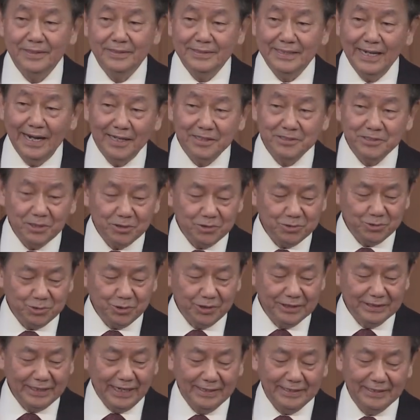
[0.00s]
亚洲
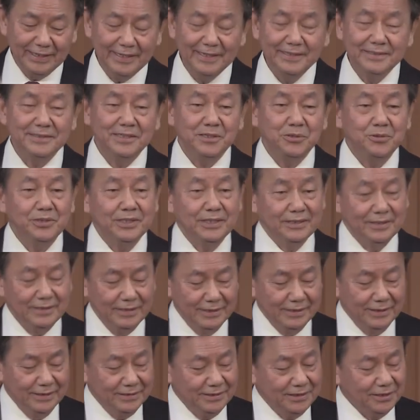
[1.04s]
最大的黑社会，
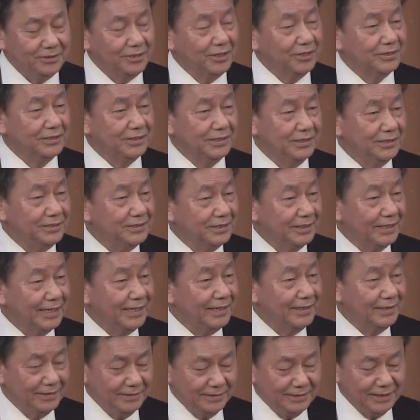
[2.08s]
就叫十四
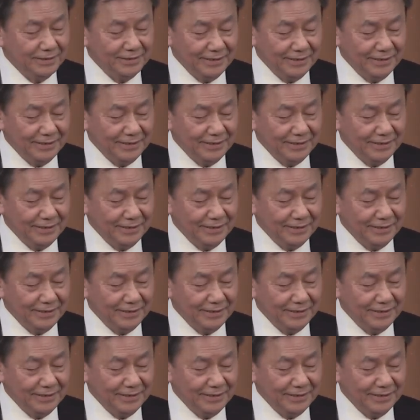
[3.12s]
K，在